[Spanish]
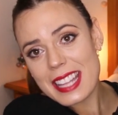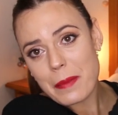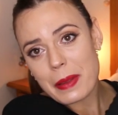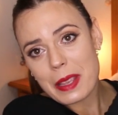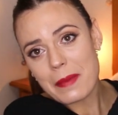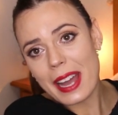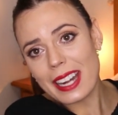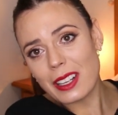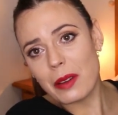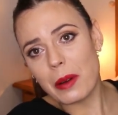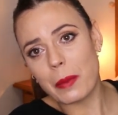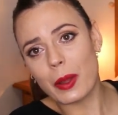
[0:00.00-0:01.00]
de Primar,
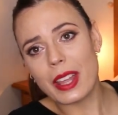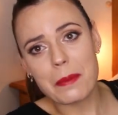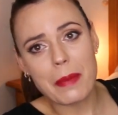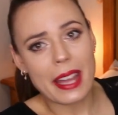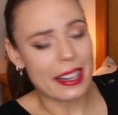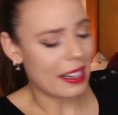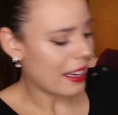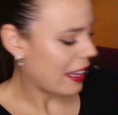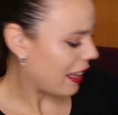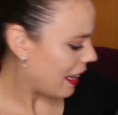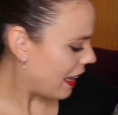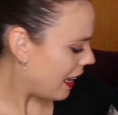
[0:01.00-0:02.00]
como podéis ver
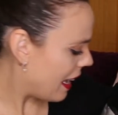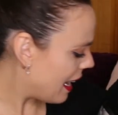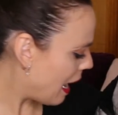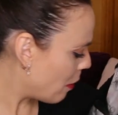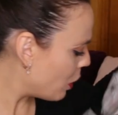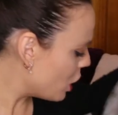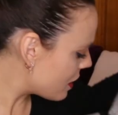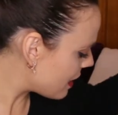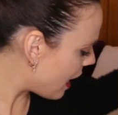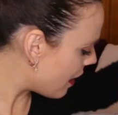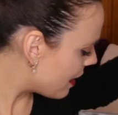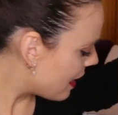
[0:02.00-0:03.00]
eh, en la bolsa
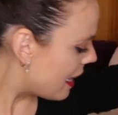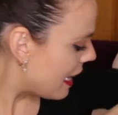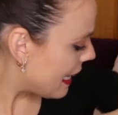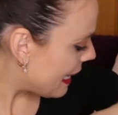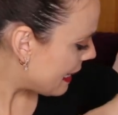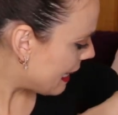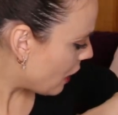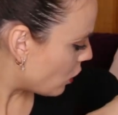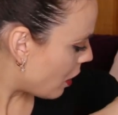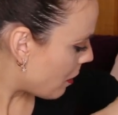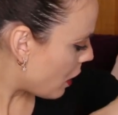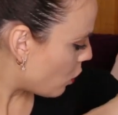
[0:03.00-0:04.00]
y tengo
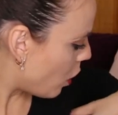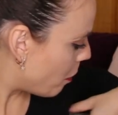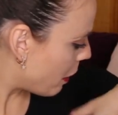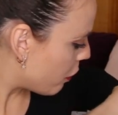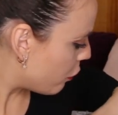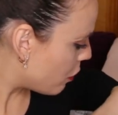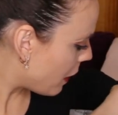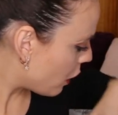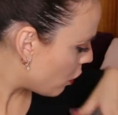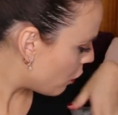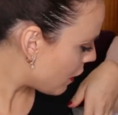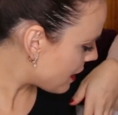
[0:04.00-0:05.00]
también unos perfumes
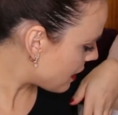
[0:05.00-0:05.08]
que os voy